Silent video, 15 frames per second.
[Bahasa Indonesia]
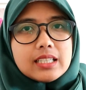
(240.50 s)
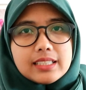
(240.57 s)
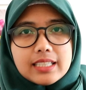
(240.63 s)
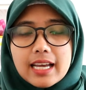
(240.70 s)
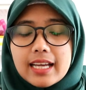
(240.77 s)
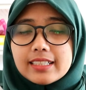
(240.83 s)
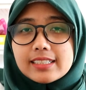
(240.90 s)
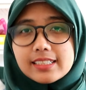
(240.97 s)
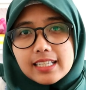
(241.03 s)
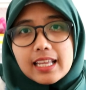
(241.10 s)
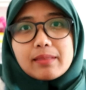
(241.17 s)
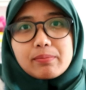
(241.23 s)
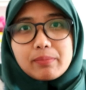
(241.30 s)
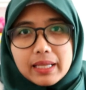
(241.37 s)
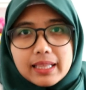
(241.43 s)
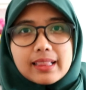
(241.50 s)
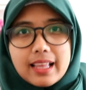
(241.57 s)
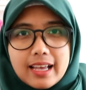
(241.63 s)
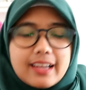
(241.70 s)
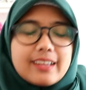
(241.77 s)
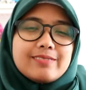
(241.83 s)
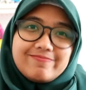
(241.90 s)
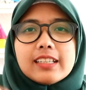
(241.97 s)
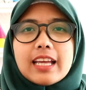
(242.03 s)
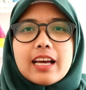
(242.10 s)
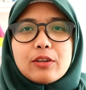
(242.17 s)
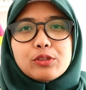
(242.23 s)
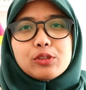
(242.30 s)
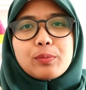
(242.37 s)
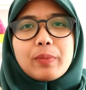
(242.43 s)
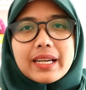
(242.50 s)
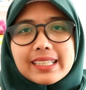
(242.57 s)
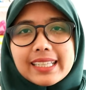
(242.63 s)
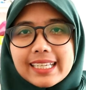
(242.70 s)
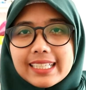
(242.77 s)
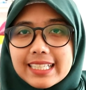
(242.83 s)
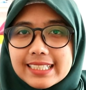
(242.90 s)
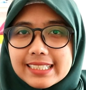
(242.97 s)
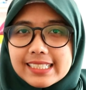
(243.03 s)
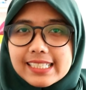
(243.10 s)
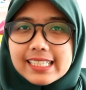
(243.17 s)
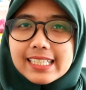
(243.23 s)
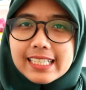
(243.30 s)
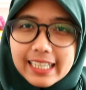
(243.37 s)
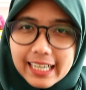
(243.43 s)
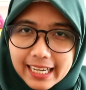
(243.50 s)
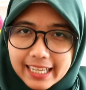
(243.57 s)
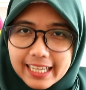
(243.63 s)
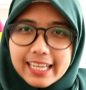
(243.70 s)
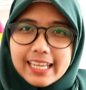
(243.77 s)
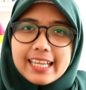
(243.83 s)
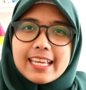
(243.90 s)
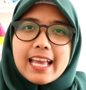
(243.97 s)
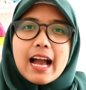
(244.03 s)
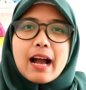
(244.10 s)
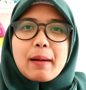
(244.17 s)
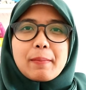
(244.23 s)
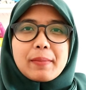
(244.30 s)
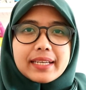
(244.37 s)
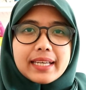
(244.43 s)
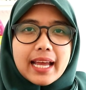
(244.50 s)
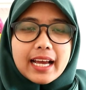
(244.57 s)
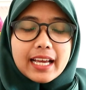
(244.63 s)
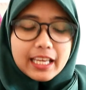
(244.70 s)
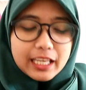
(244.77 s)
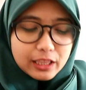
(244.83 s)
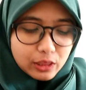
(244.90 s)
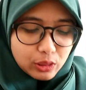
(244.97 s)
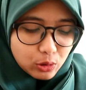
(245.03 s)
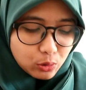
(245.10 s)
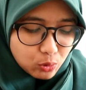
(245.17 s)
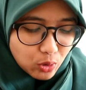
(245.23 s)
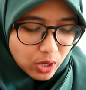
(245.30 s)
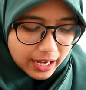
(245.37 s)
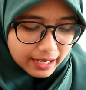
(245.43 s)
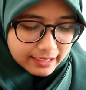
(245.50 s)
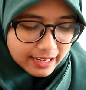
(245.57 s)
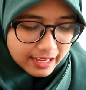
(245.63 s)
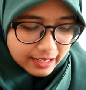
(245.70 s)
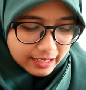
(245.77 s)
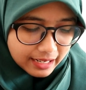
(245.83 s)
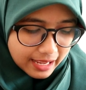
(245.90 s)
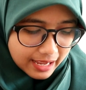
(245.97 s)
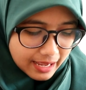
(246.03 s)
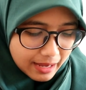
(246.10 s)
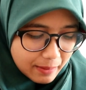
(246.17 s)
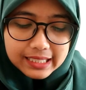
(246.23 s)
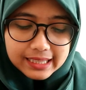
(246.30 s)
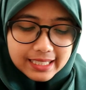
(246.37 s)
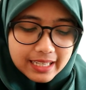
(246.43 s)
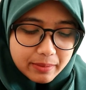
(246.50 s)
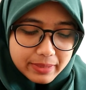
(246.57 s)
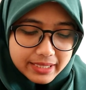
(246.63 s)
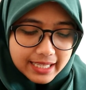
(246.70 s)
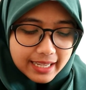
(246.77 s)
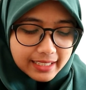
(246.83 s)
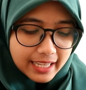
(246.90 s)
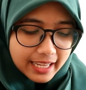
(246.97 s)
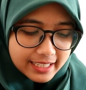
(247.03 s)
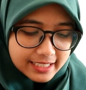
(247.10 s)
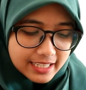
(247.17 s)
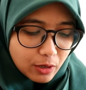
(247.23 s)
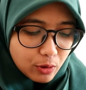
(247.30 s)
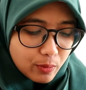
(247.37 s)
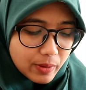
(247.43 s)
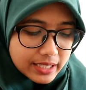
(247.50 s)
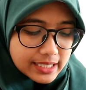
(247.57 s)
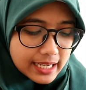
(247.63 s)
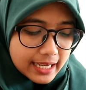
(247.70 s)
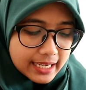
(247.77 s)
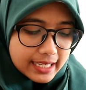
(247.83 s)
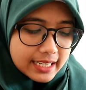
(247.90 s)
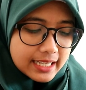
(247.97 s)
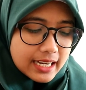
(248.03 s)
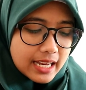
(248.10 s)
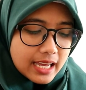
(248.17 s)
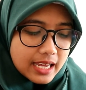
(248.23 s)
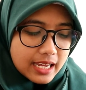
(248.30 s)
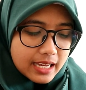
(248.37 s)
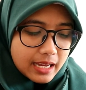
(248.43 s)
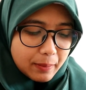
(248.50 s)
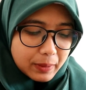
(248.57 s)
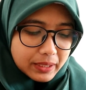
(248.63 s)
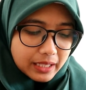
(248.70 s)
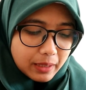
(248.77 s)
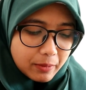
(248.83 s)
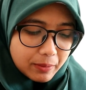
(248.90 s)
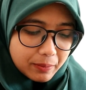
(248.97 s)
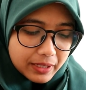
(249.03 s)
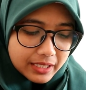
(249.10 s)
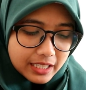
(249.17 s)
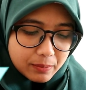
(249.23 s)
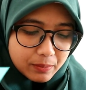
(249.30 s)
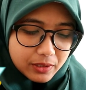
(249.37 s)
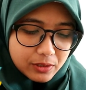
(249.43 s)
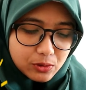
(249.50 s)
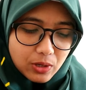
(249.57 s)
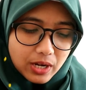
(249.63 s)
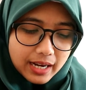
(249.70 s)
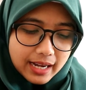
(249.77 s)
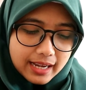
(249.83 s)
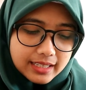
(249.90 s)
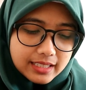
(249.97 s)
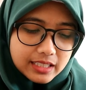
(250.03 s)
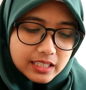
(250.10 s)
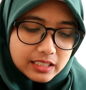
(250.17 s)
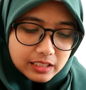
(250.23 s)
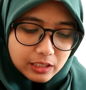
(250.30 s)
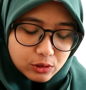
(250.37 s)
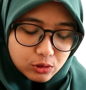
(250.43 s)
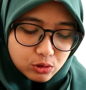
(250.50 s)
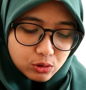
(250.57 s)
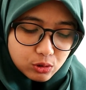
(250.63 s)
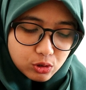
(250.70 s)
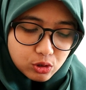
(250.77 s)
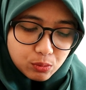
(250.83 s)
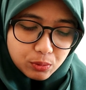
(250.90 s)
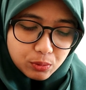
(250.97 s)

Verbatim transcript: ya it's not bad lah nah untuk partainya sendiri yang menang itu adalah ini tiga besarnya aja aku bacain yang pertama PDI Perjuangan dengan 172